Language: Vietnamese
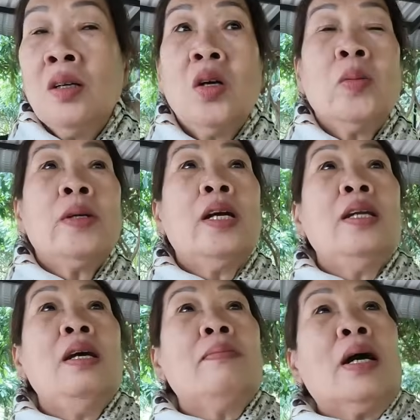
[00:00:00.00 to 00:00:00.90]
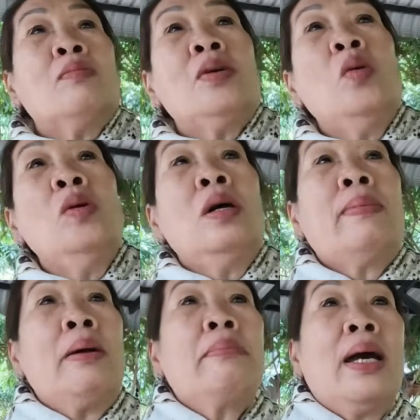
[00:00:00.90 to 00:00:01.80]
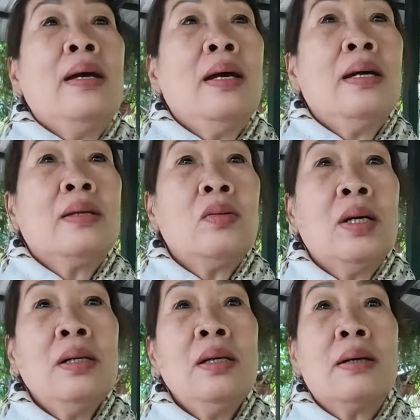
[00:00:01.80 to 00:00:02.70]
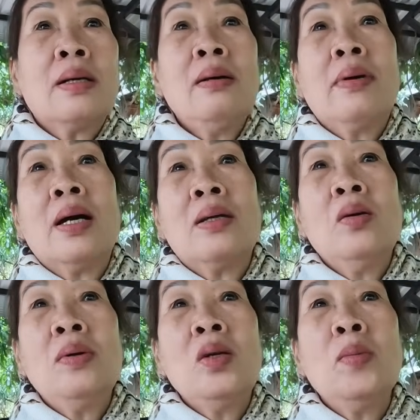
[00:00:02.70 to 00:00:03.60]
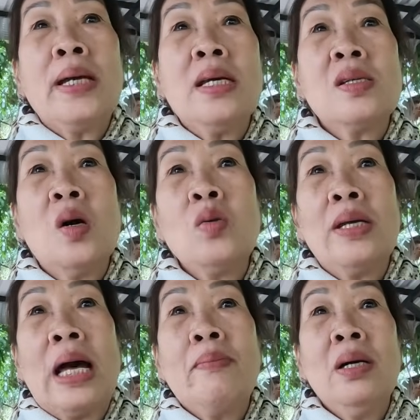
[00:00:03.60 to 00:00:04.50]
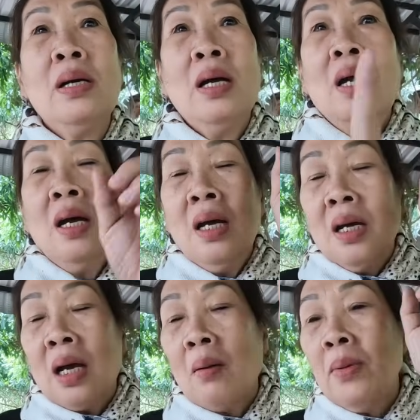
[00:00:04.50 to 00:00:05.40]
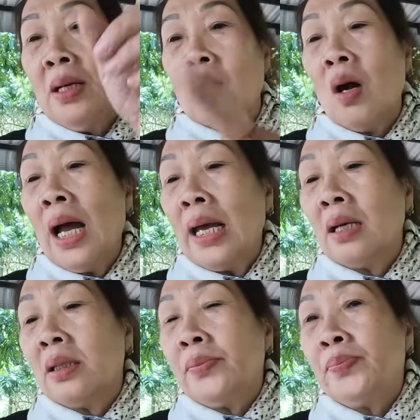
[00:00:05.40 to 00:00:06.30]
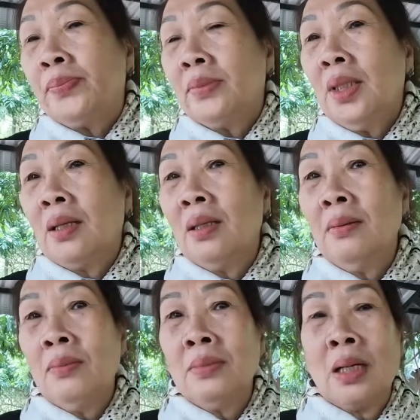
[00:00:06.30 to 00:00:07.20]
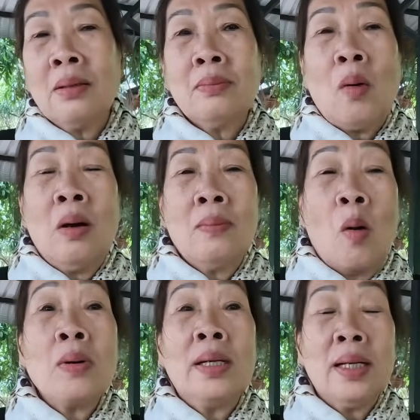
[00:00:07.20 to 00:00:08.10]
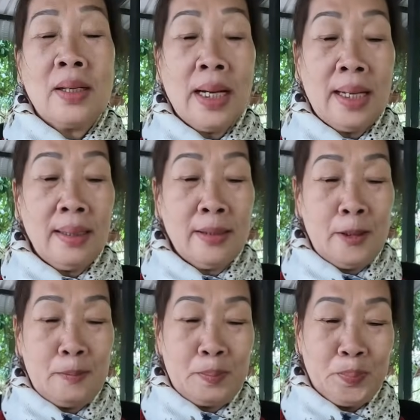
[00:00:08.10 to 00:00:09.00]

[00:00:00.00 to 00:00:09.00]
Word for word: cô cũng nói nếu mà ông chú 77 à, ha tôi đã hứa thằng đấy mà chú nói chú bán vé số tôi dám hứa không bao giờ có hai người đừng một người đừng nói hai người